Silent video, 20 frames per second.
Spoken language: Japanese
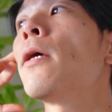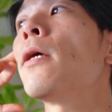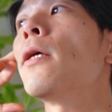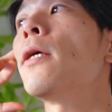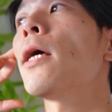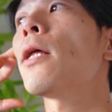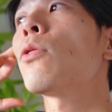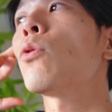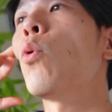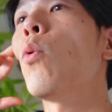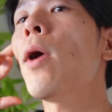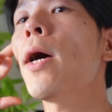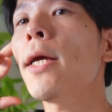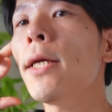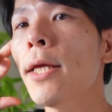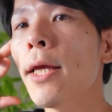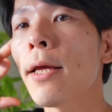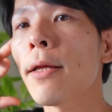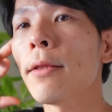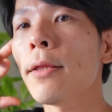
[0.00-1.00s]
いや、とは
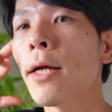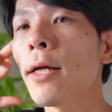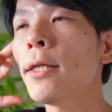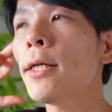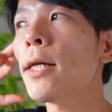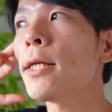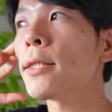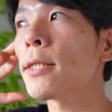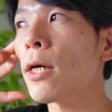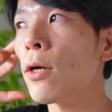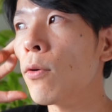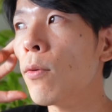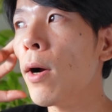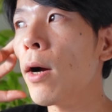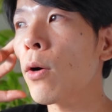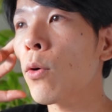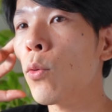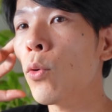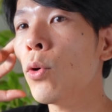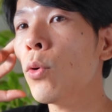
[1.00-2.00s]
いえ、何々さん
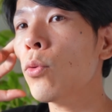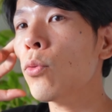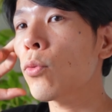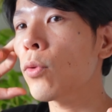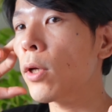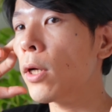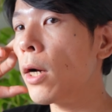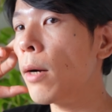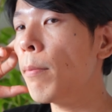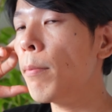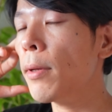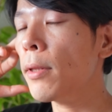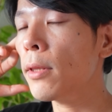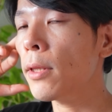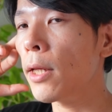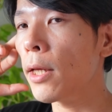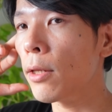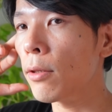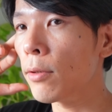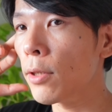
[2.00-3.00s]
はこういうことで頑張っ
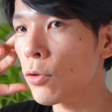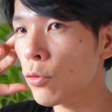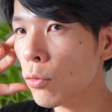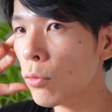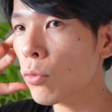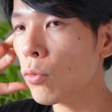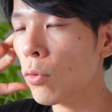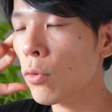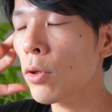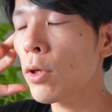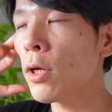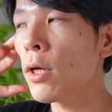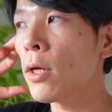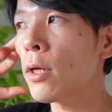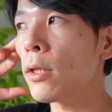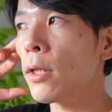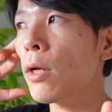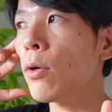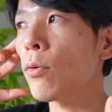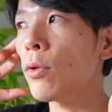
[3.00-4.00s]
ているでしょと。
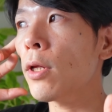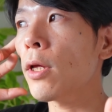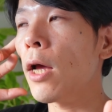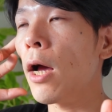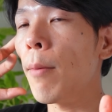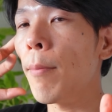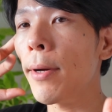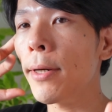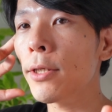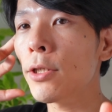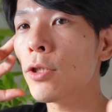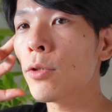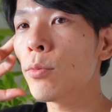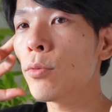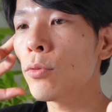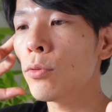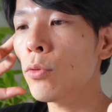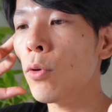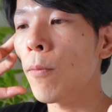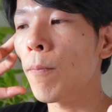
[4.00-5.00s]
なので、あまり自
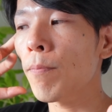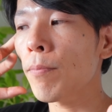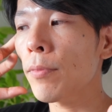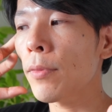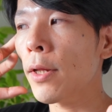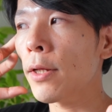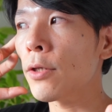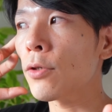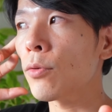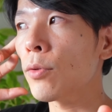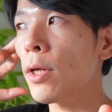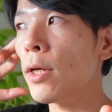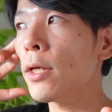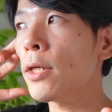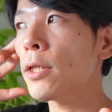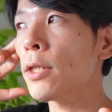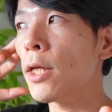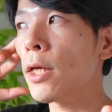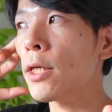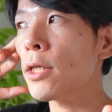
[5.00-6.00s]
分を、何でしょうね、
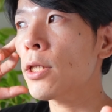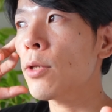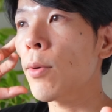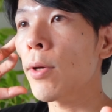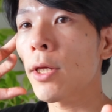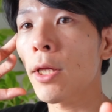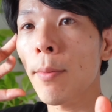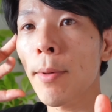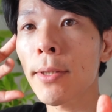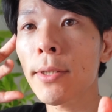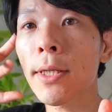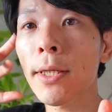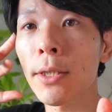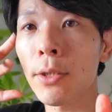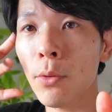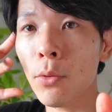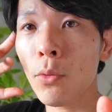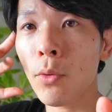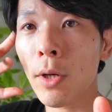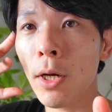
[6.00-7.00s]
否定してはいけません
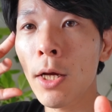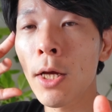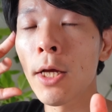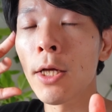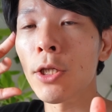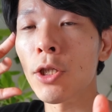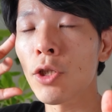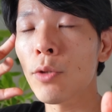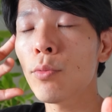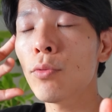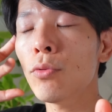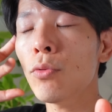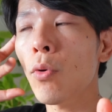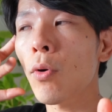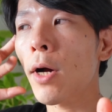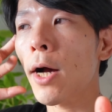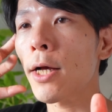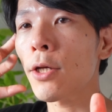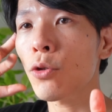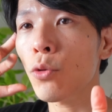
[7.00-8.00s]
よとか、自分
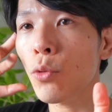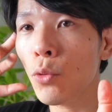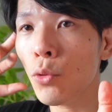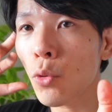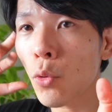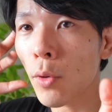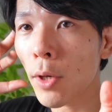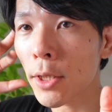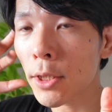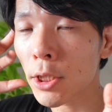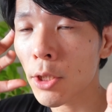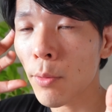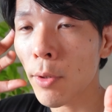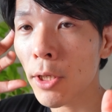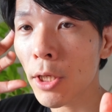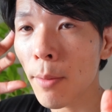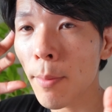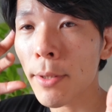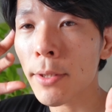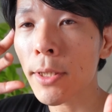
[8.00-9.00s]
を過小評価してはい
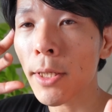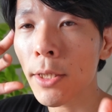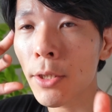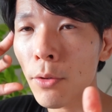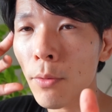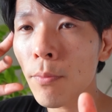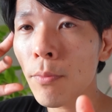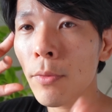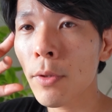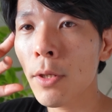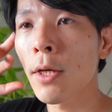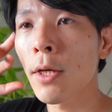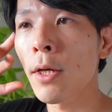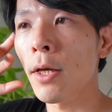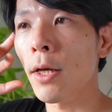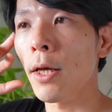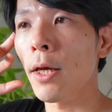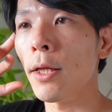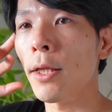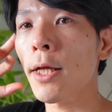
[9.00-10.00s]
けませんよ。
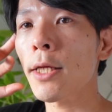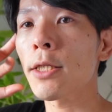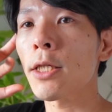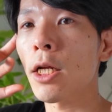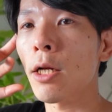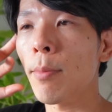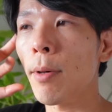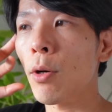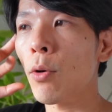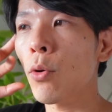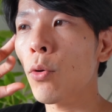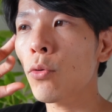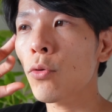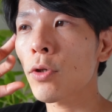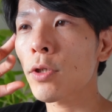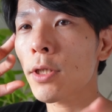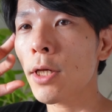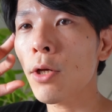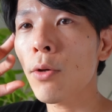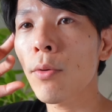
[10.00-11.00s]
えー、なぜならばこういうこと
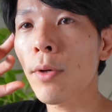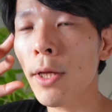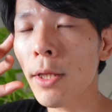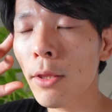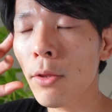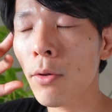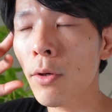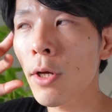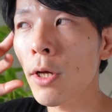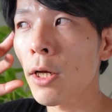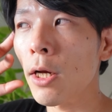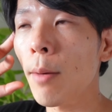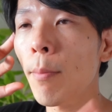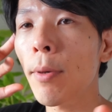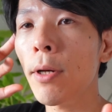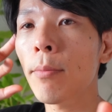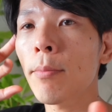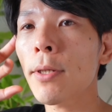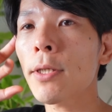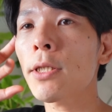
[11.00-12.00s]
したよねと。頑
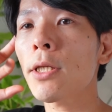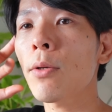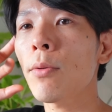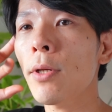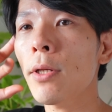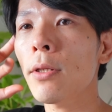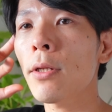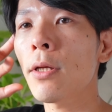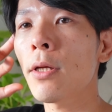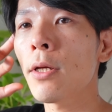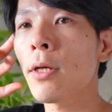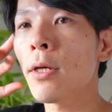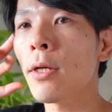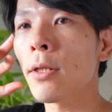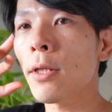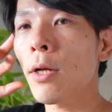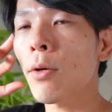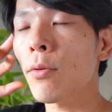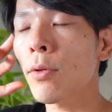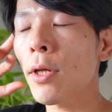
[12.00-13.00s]
張りましたよねって。
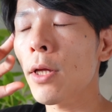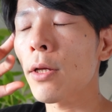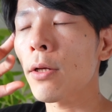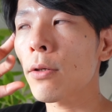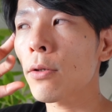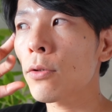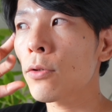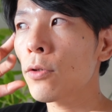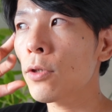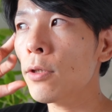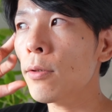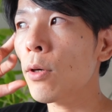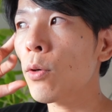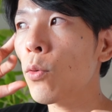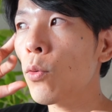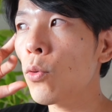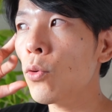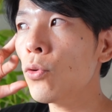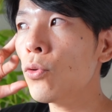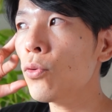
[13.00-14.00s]
なので、次は
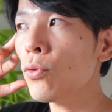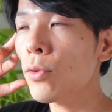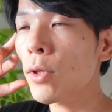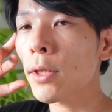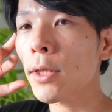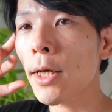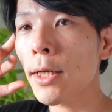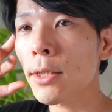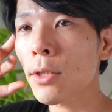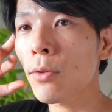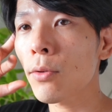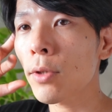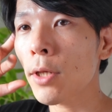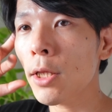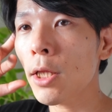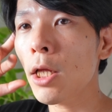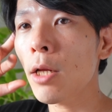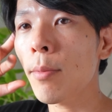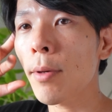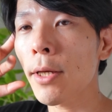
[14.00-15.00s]
こういう風な対策を
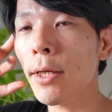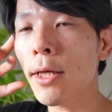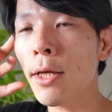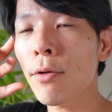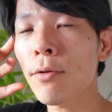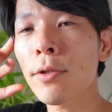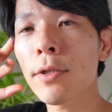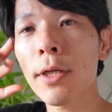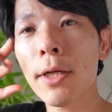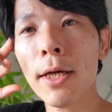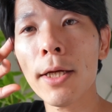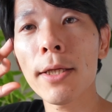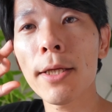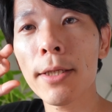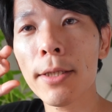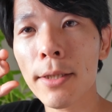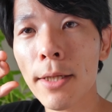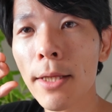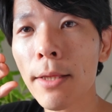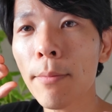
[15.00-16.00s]
立てればいけるんじゃないで
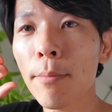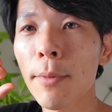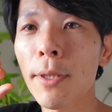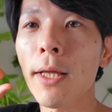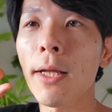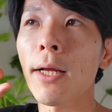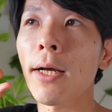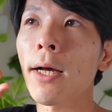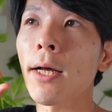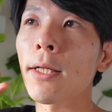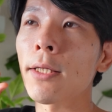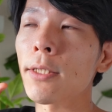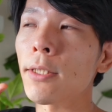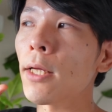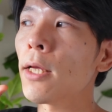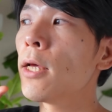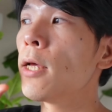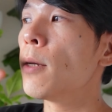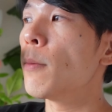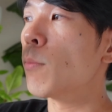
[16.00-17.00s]
すかみたいな感じ
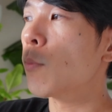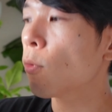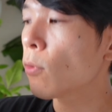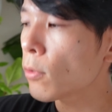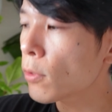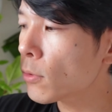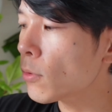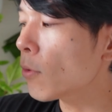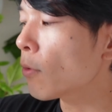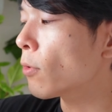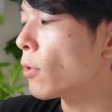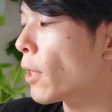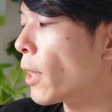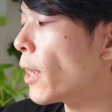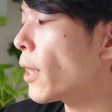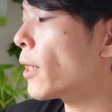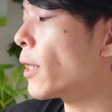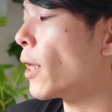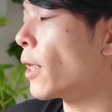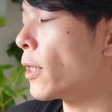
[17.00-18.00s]
で、ものすごく丁
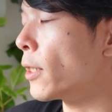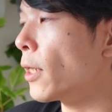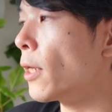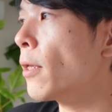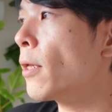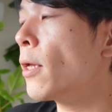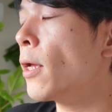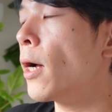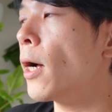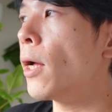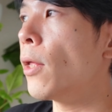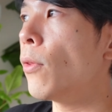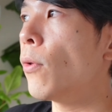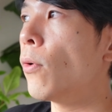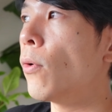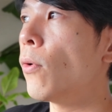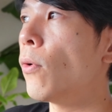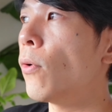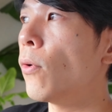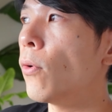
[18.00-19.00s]
寧にね、あ
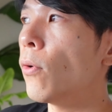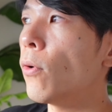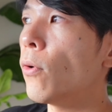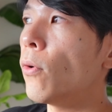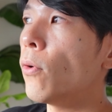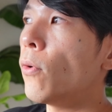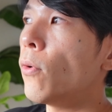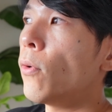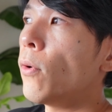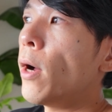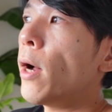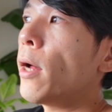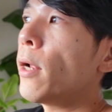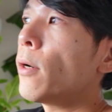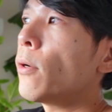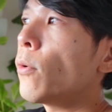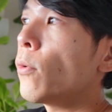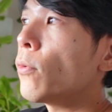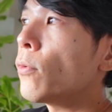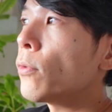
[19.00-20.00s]
のー、
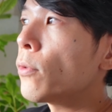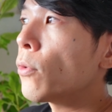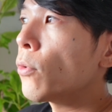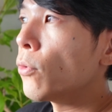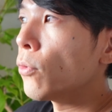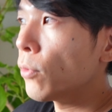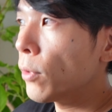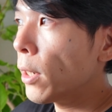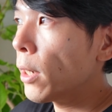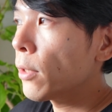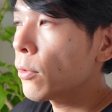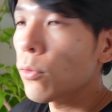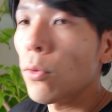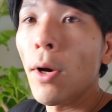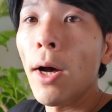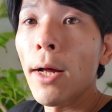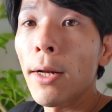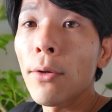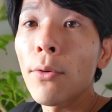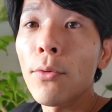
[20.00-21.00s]
反論というか、そう、
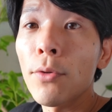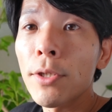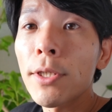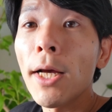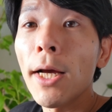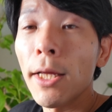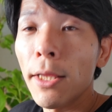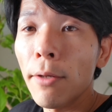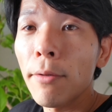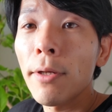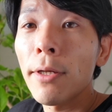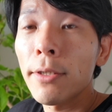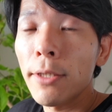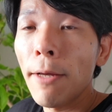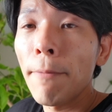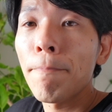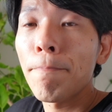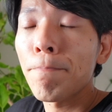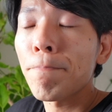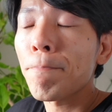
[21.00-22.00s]
反論してあげてくださ
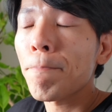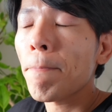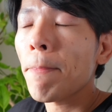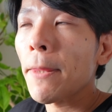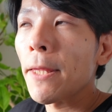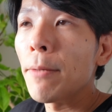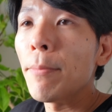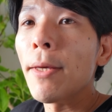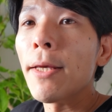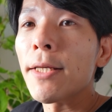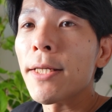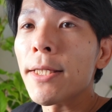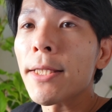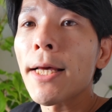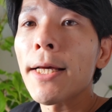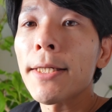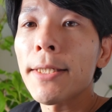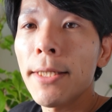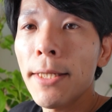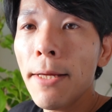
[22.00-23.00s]
い。イメージに
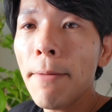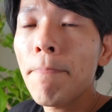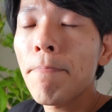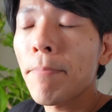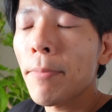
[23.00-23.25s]
対してね。